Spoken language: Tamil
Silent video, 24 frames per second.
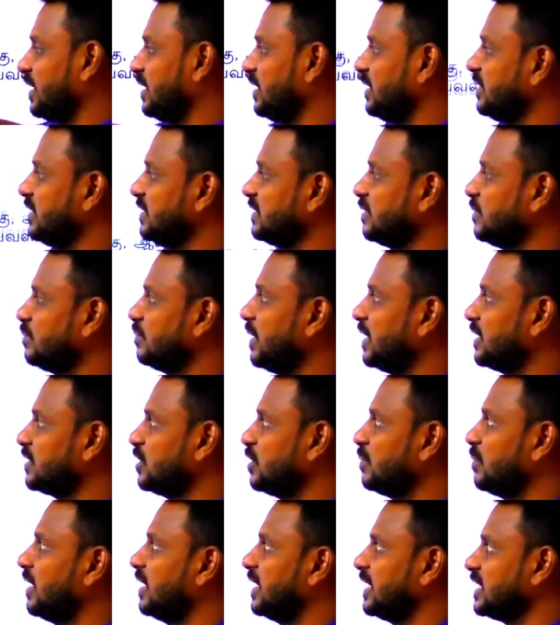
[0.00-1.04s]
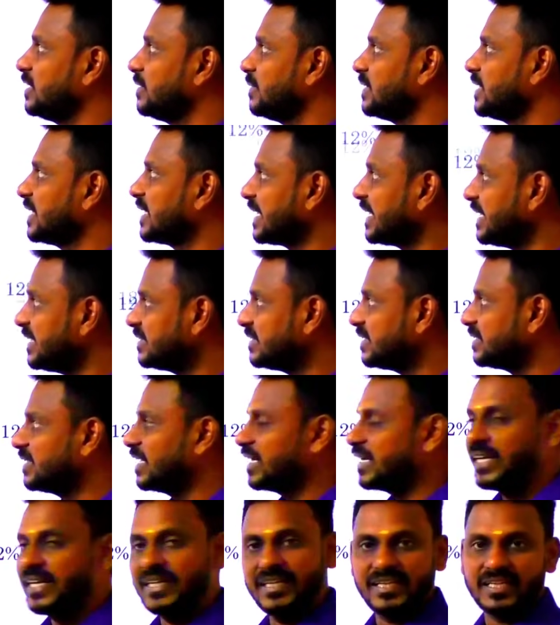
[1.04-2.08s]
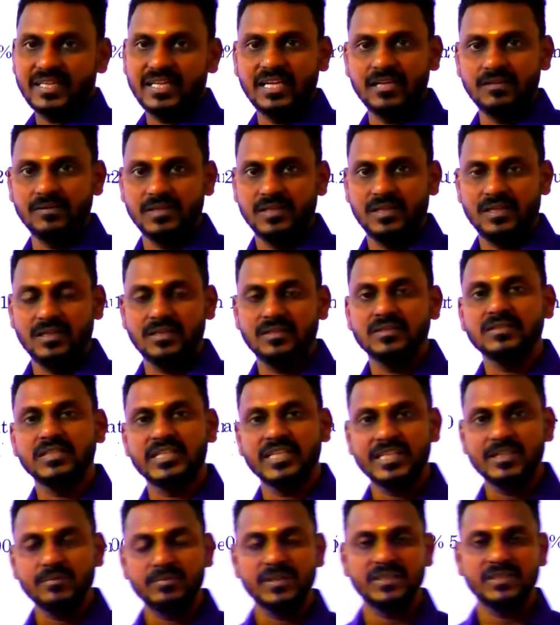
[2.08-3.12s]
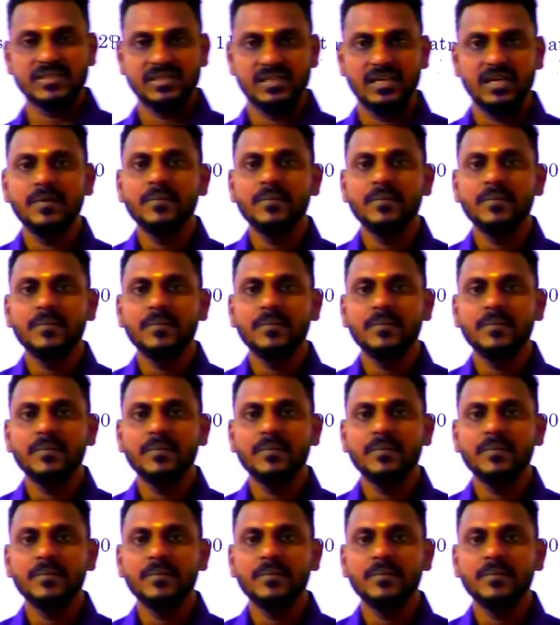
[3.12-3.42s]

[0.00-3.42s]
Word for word: இந்த சம் பார்த்துட்டோமா இது வந்து ரீசெண்டாக கேட்ட கேள்வி அதாவது டிஎன்பிசியில்